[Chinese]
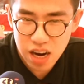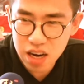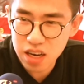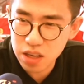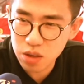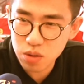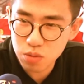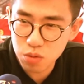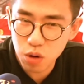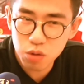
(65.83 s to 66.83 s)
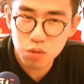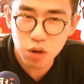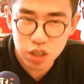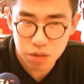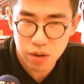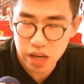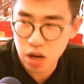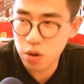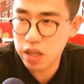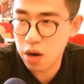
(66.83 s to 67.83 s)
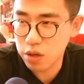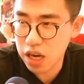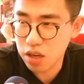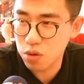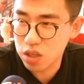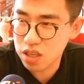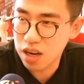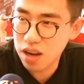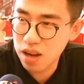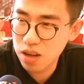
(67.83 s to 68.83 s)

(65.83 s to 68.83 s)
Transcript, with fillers: 家人如果路过这边，也会带回家给我吃啊。